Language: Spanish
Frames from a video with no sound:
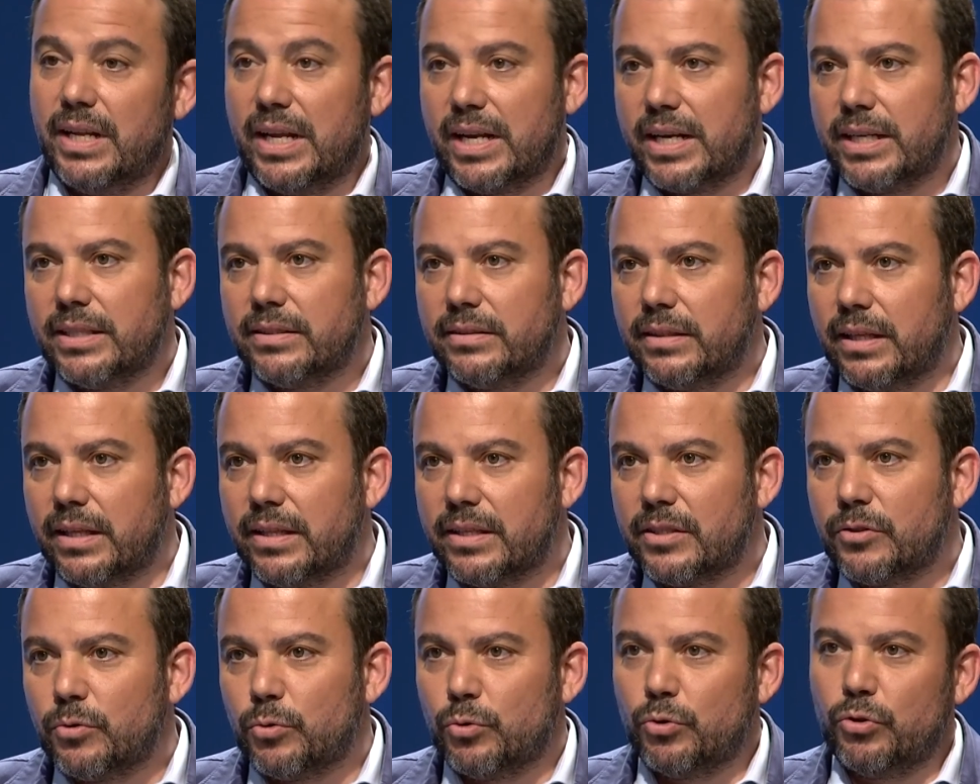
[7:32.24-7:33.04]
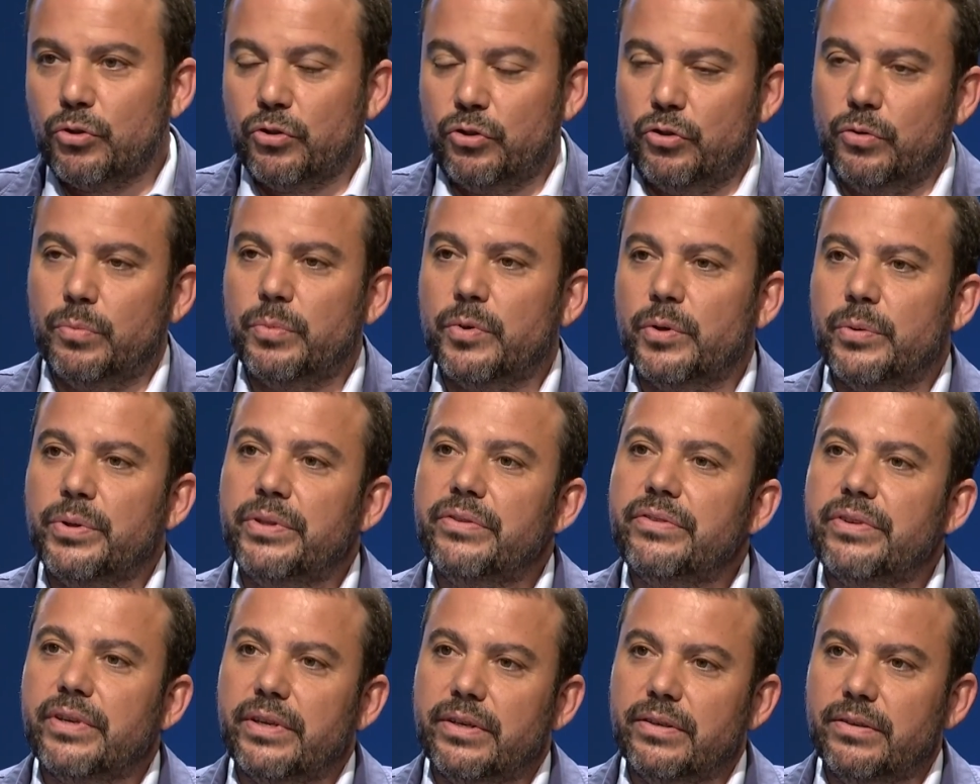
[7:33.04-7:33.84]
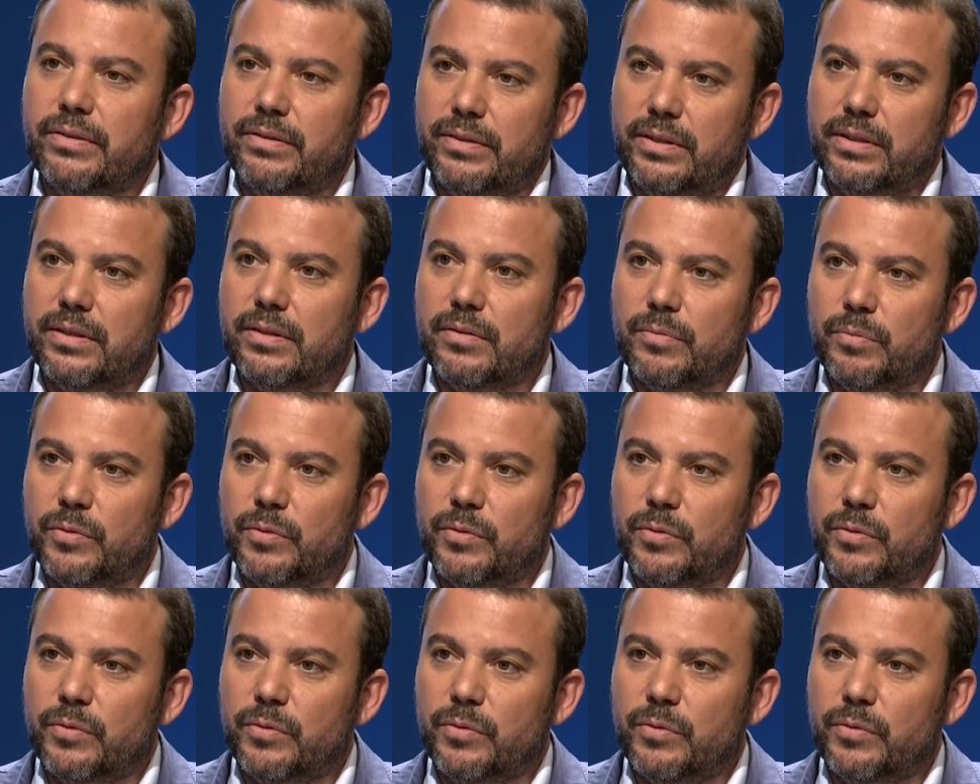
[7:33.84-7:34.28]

es la resta de sus ocho provincias, ¿no?